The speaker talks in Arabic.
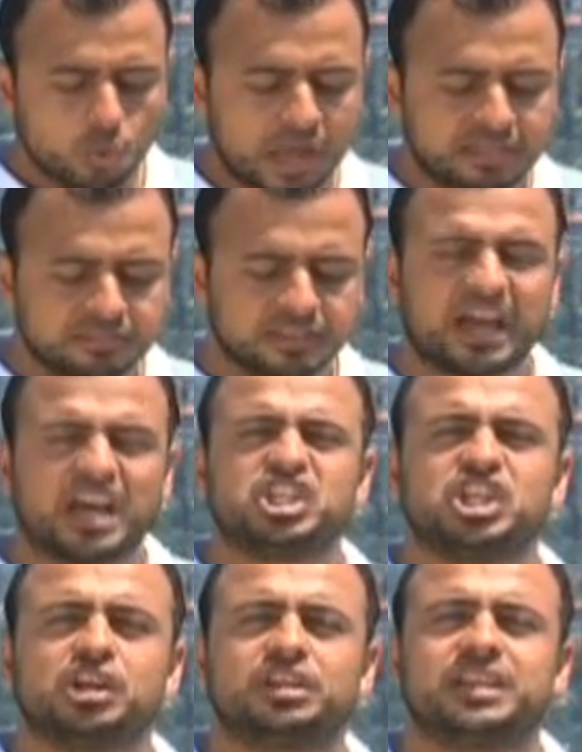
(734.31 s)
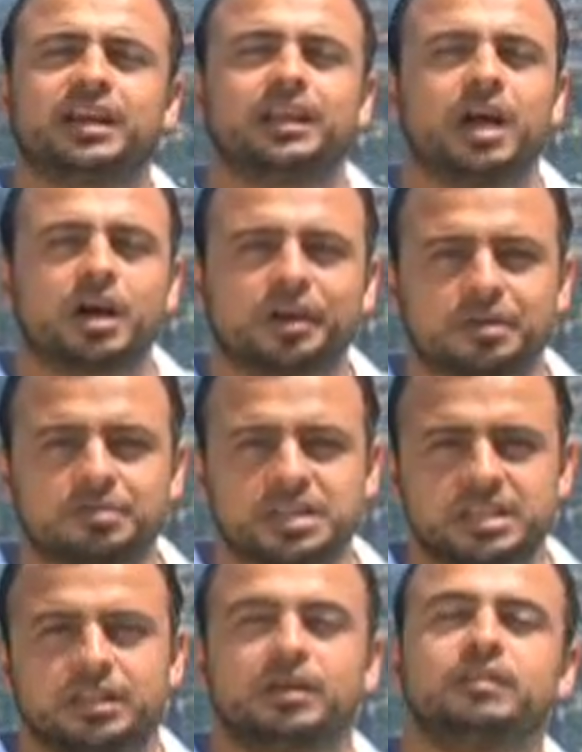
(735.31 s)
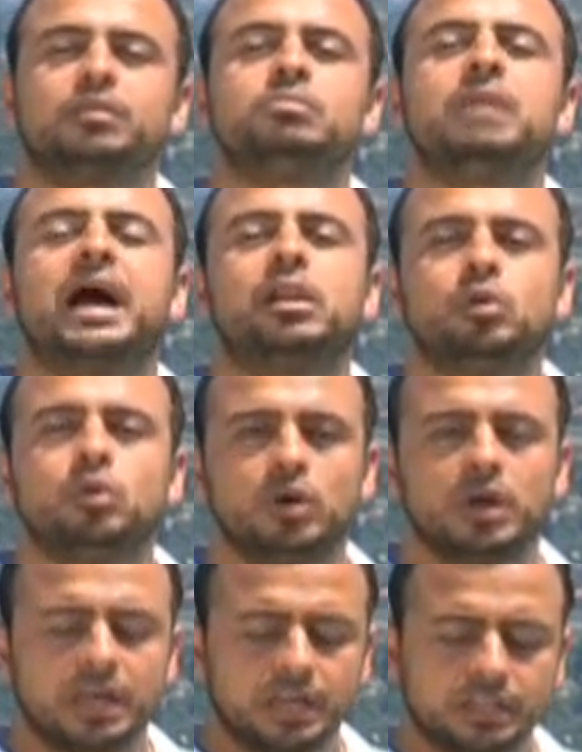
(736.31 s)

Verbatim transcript: وأنذر عشيرتك الأقربين ثم قال له